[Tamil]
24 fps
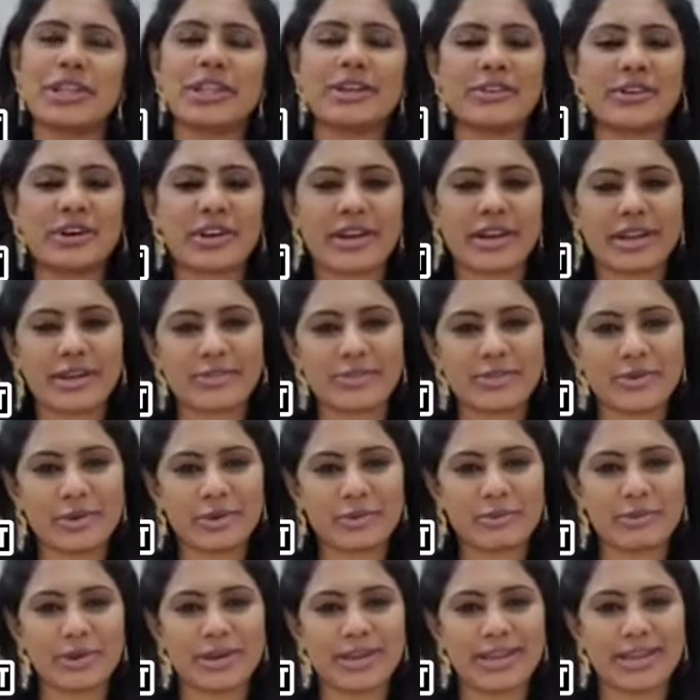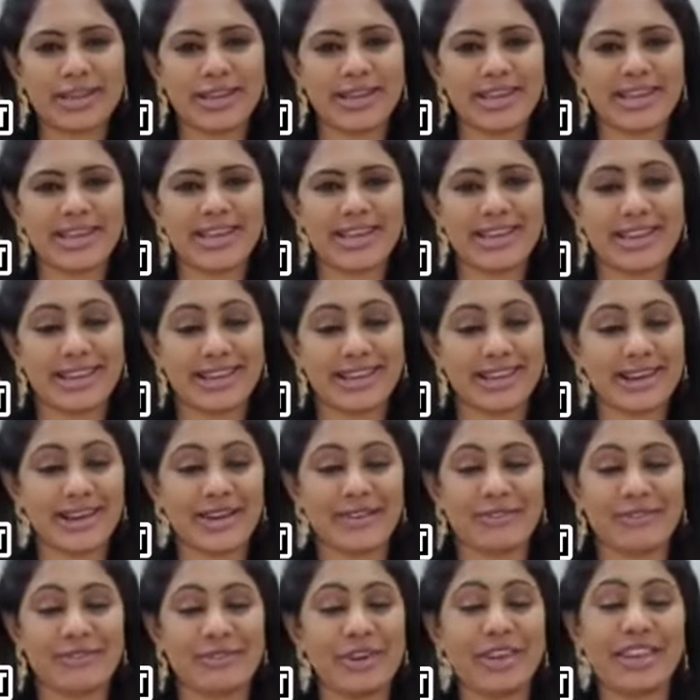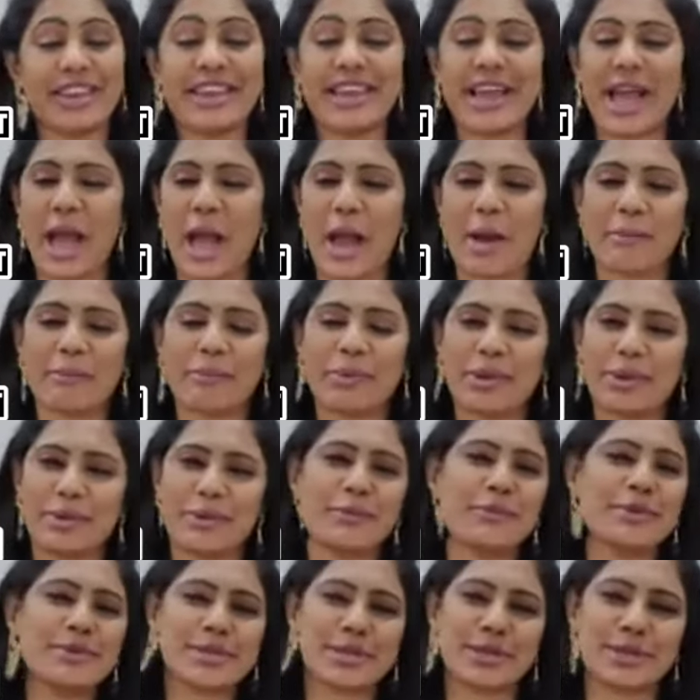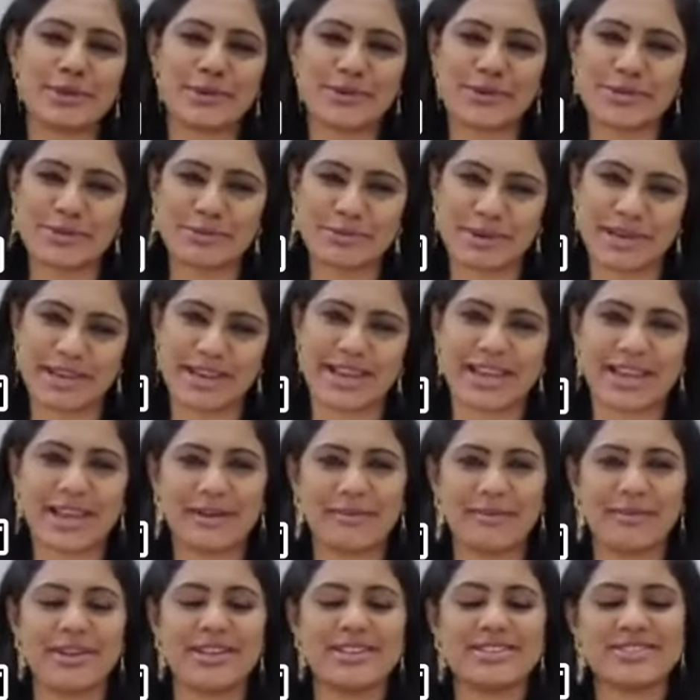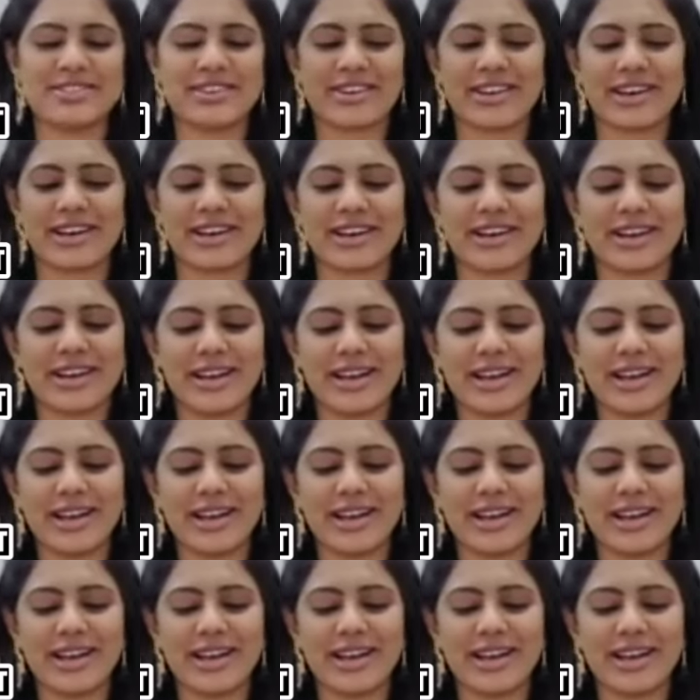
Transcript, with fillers: இந்த வாரம் எனக்கு ஃபோன் பண்ணி ரேகா ஐம் வெரி ஹாப்பி ரொம்ப சந்தோஷமாக இருக்கேன் அப்படின்னு சொன்னாங்க